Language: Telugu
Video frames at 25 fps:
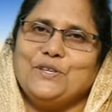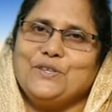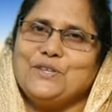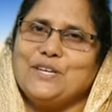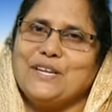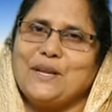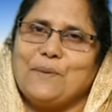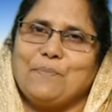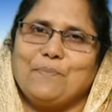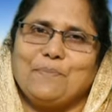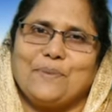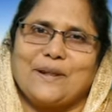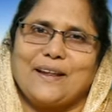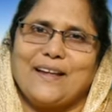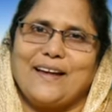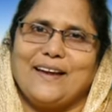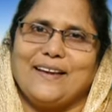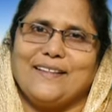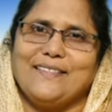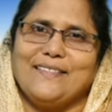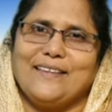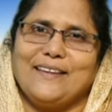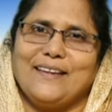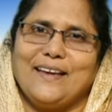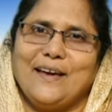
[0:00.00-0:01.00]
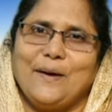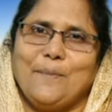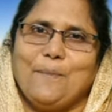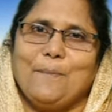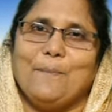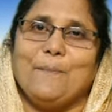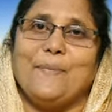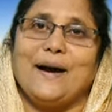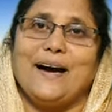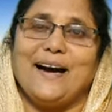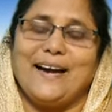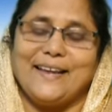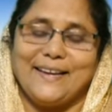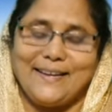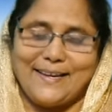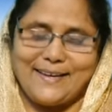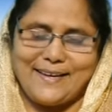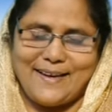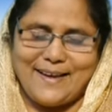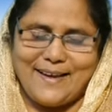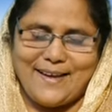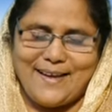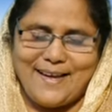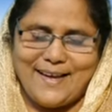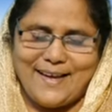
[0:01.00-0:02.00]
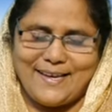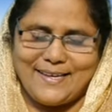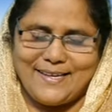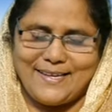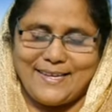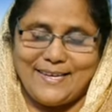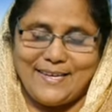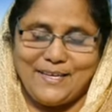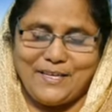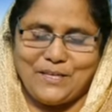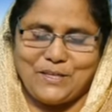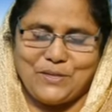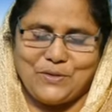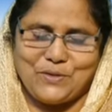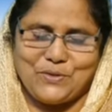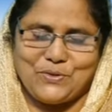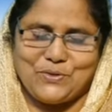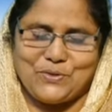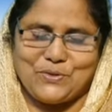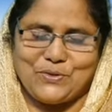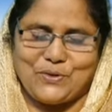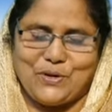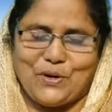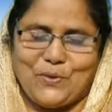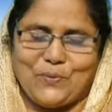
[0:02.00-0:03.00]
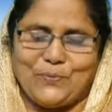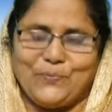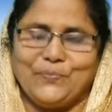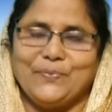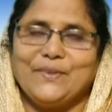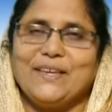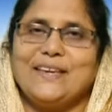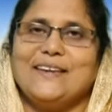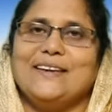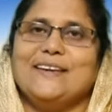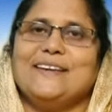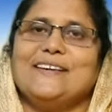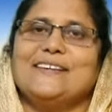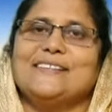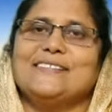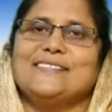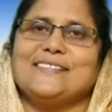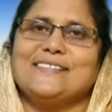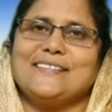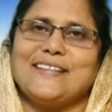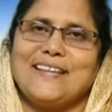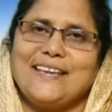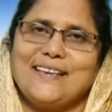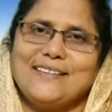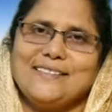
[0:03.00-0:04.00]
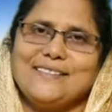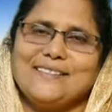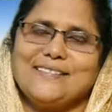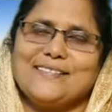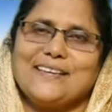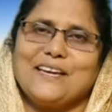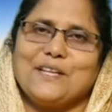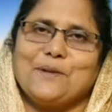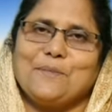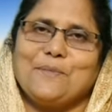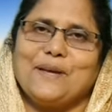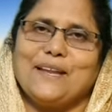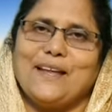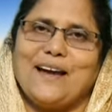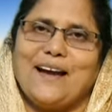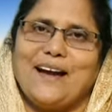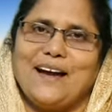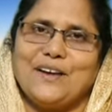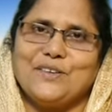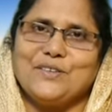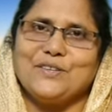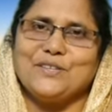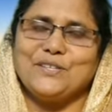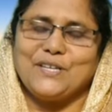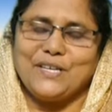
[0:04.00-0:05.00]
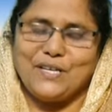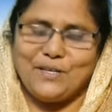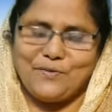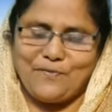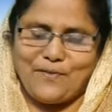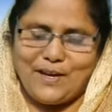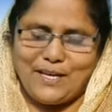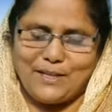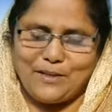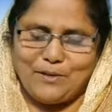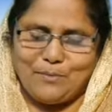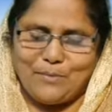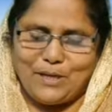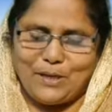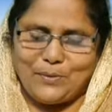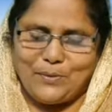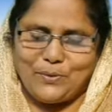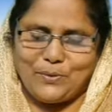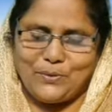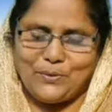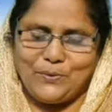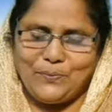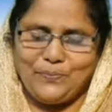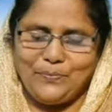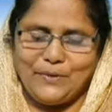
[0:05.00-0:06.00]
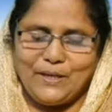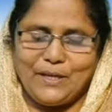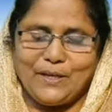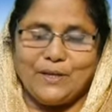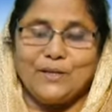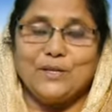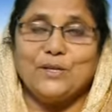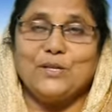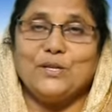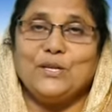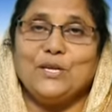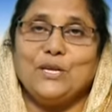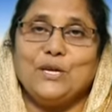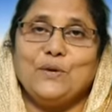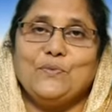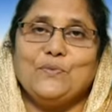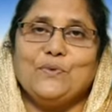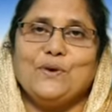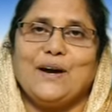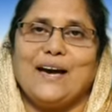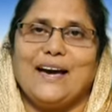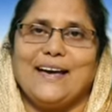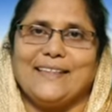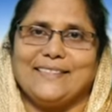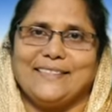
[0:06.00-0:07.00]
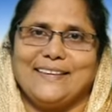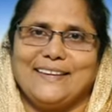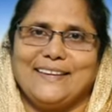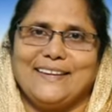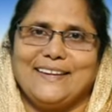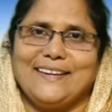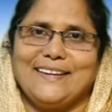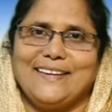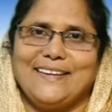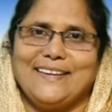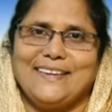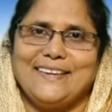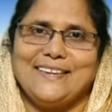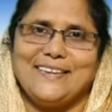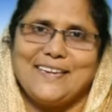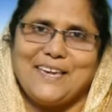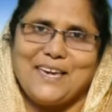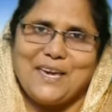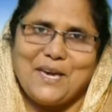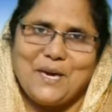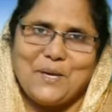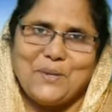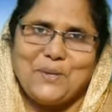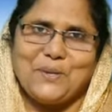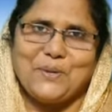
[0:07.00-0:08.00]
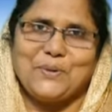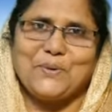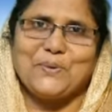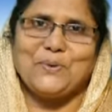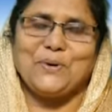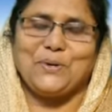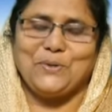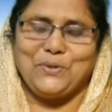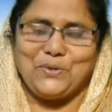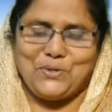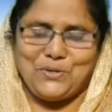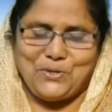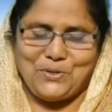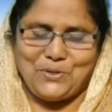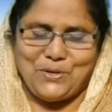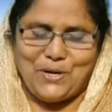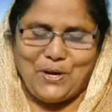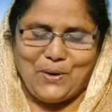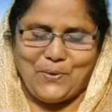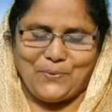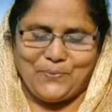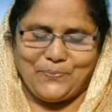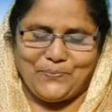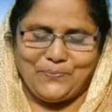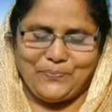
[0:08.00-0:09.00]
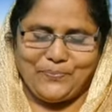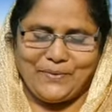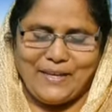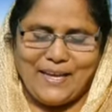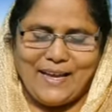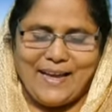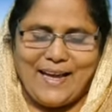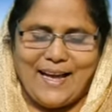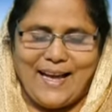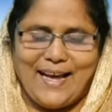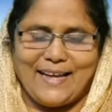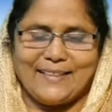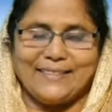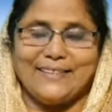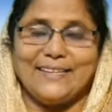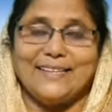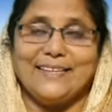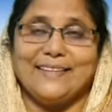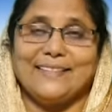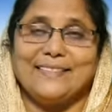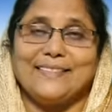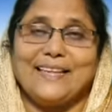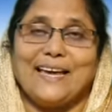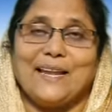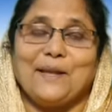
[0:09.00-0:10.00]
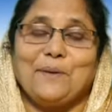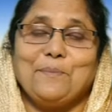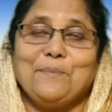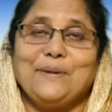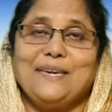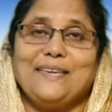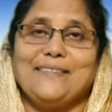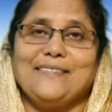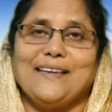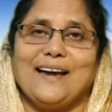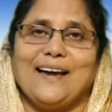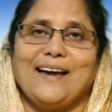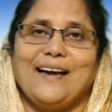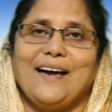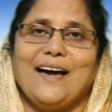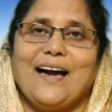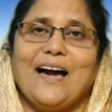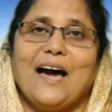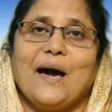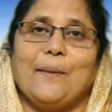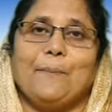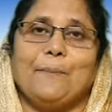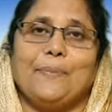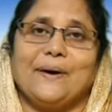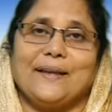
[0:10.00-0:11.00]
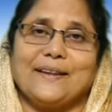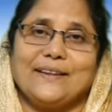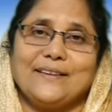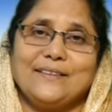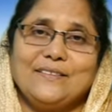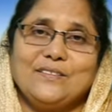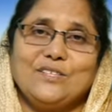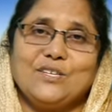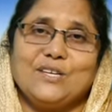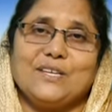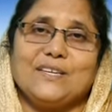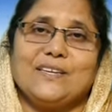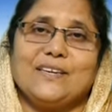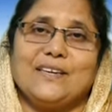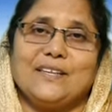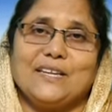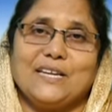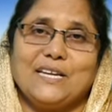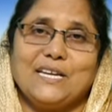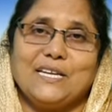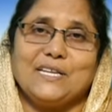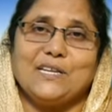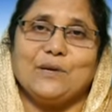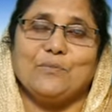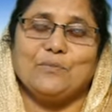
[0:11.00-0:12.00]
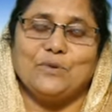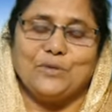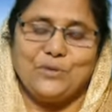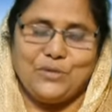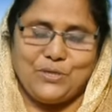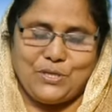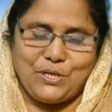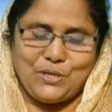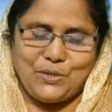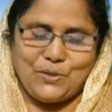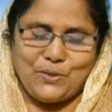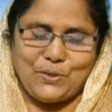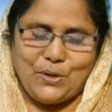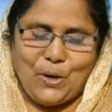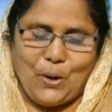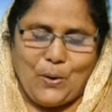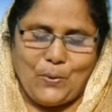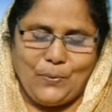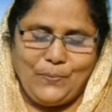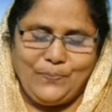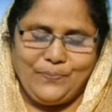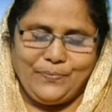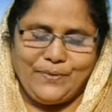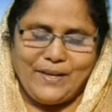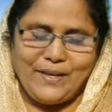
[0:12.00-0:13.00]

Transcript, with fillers: వచ్చిన ప్రార్థన మానక అంగీకరించుచున్నావు శ్రేయస్కరమైన ఆశీర్వాదములతో నీవు అతనిని ఎదుర్కొనుచున్నావు అతని తల మీద అపరంజి కిరీటం ఉంచి ఉన్నావు